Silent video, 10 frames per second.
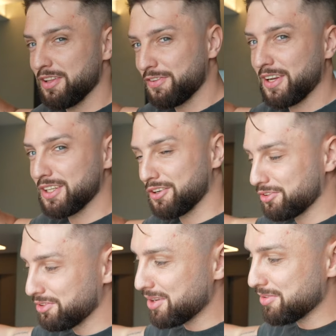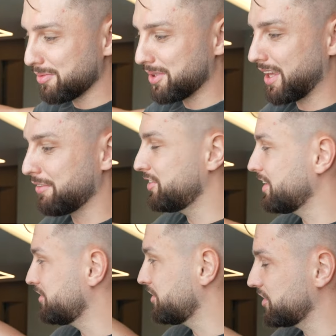więc fajnie, gotujemy sobie, tak jak
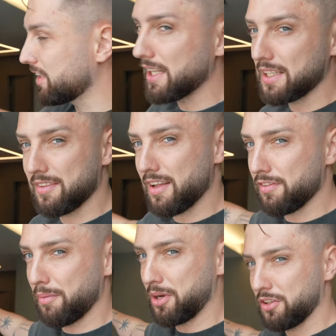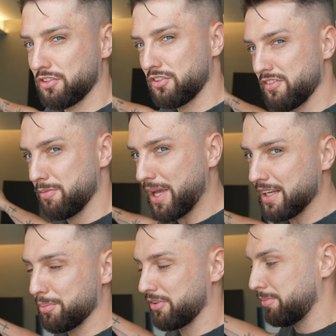widzieliście, śniadanka. Zaraz Wam pokażę jeszcze
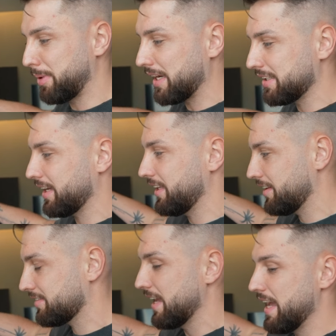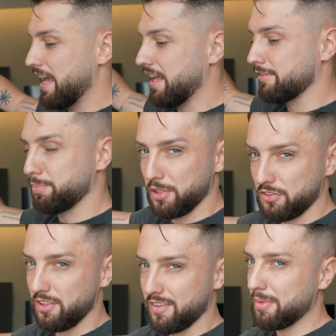sypialnię, bo sypialnia jest e, z
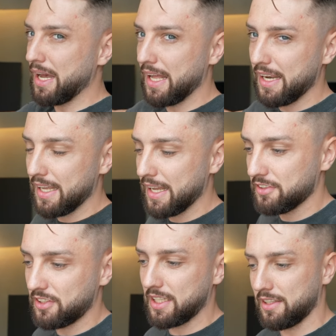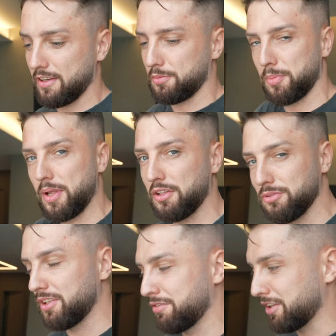prysznicem, ale Angelika teraz przebiera
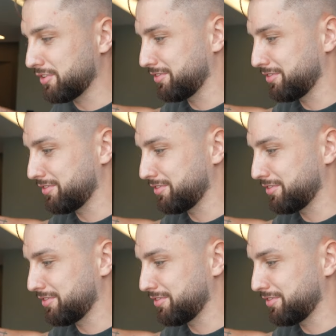nie, właśnie